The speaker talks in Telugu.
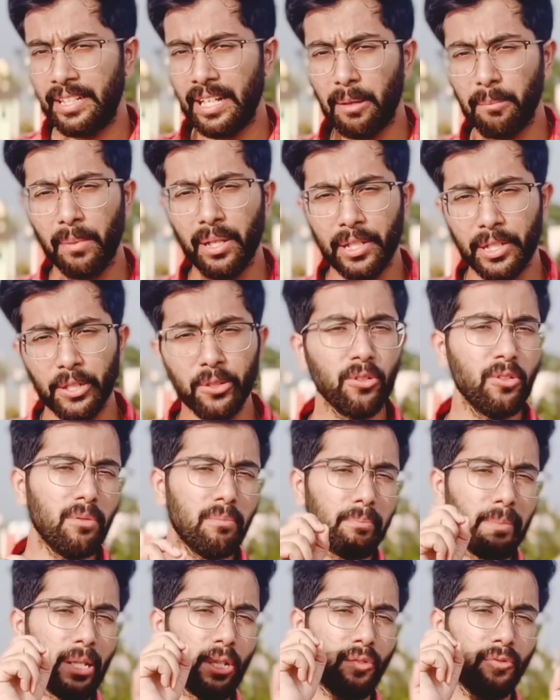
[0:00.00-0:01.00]
నెంబర్ టూ
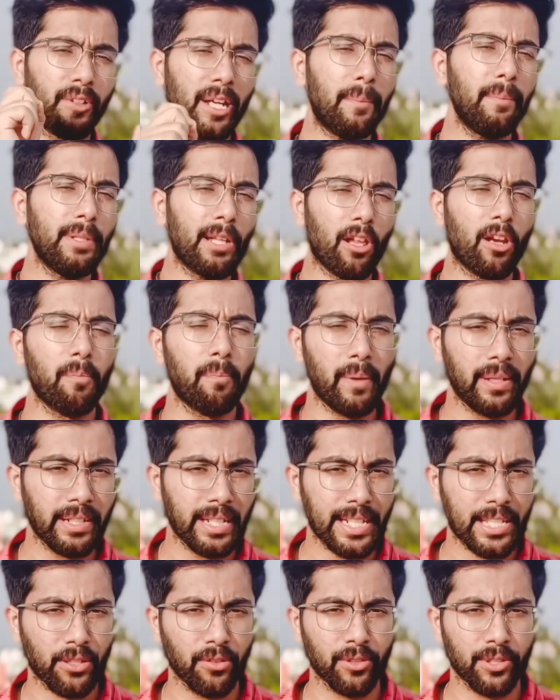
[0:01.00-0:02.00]
మీరు వెబ్ డెవలప్మెంట్
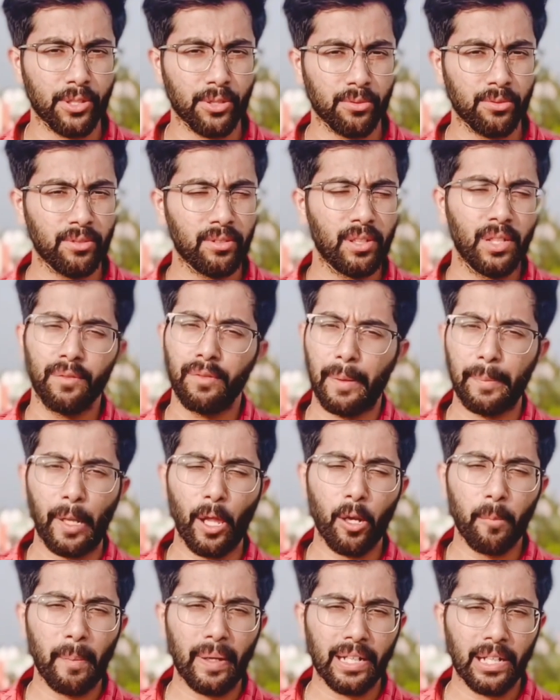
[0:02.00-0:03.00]
నేర్చుకోవచ్చు వెబ్
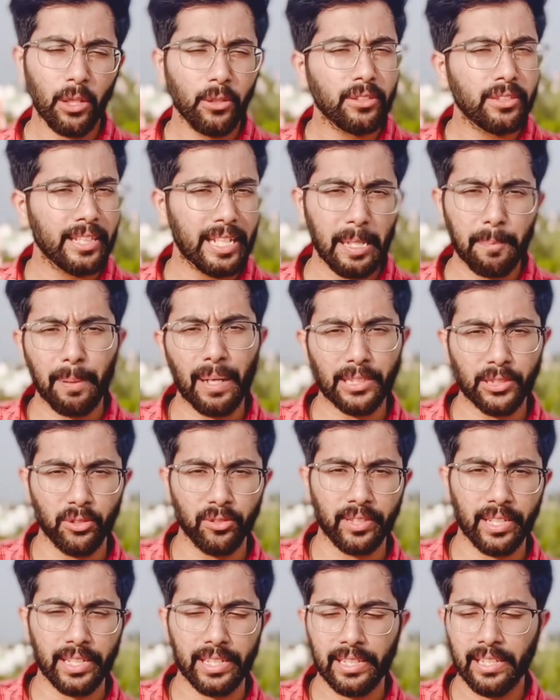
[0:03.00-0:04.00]
డెవలప్మెంట్లో త్రీ పార్ట్స్
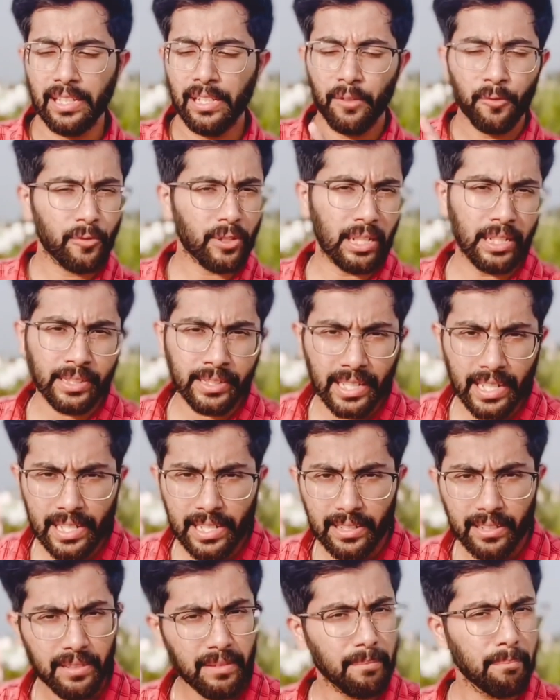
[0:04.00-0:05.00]
ఉంటాయి ఫ్రంట్
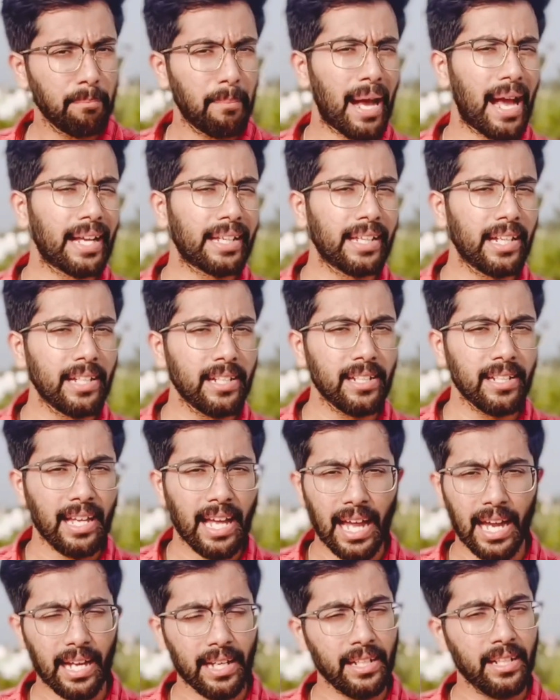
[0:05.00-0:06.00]
ఎండ్ బ్యాక్ ఎండ్
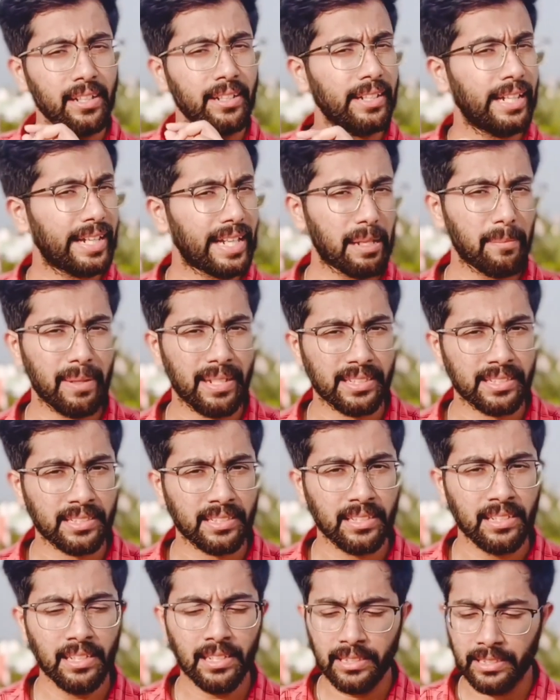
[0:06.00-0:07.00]
అండ్ డేటాబేస్
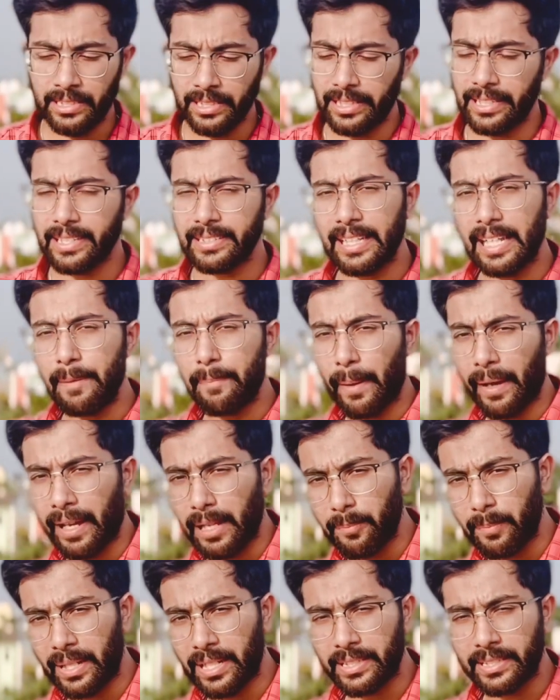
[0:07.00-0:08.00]
థర్డ్ దాన్ని
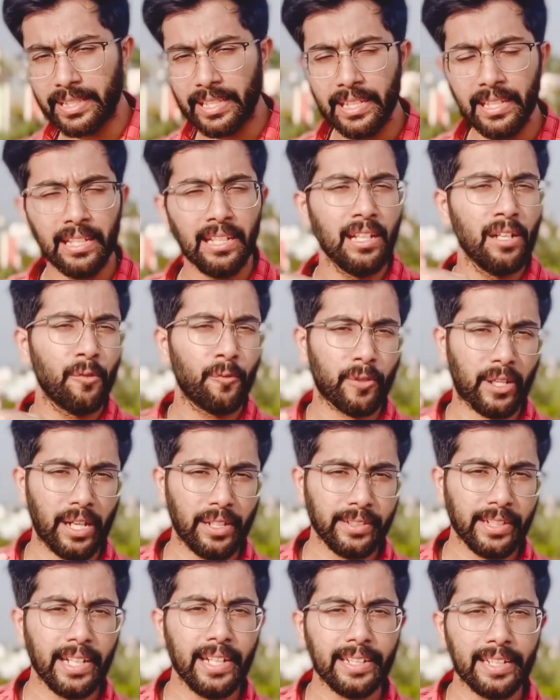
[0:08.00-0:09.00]
పక్కన పెడితే
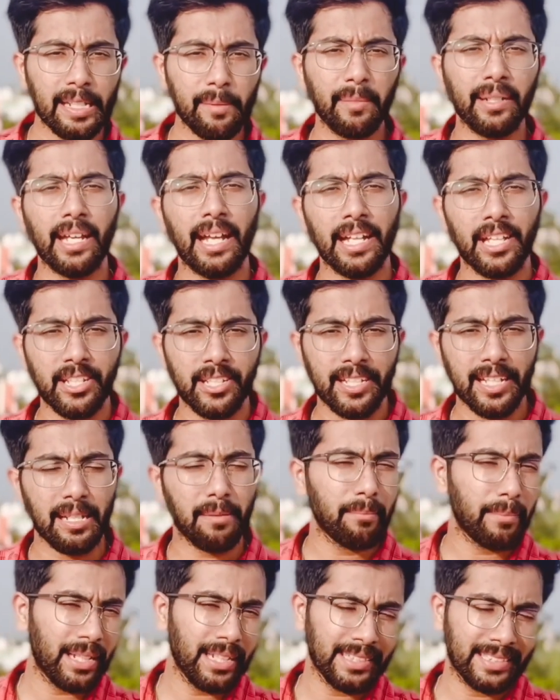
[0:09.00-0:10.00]
ఫ్రంట్ కి మీకు
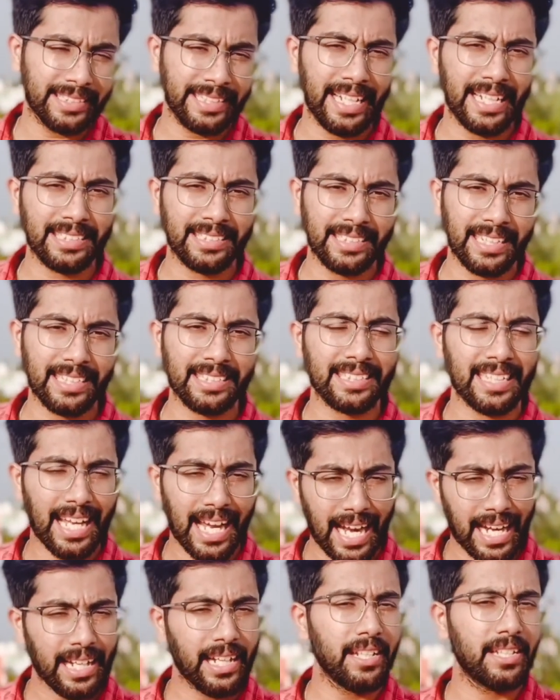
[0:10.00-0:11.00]
హెచ్టిఎంఎల్ సిఎస్ఎస్
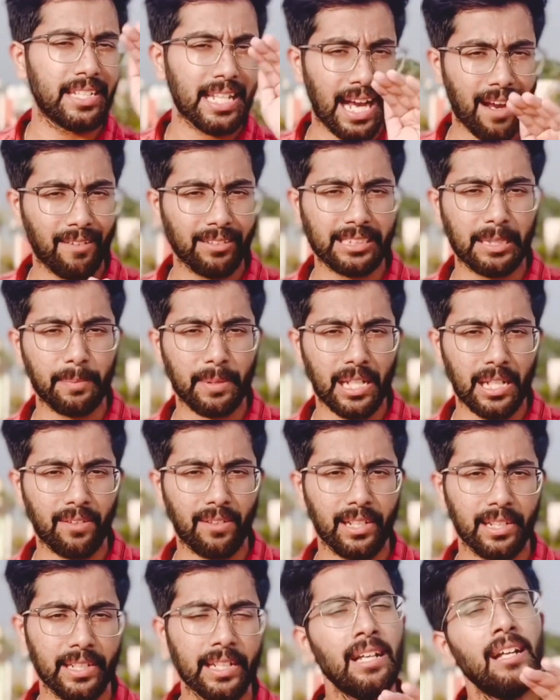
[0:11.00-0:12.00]
అండ్ జావా స్క్రిప్ట్
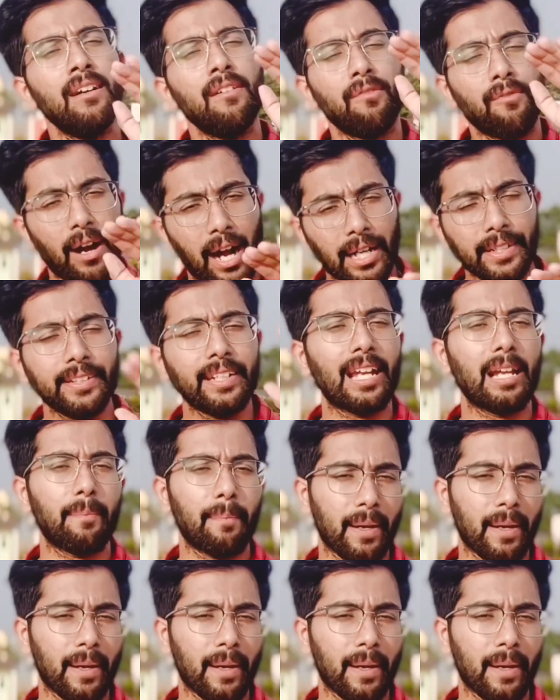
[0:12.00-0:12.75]
రావాలి వాటిని అలా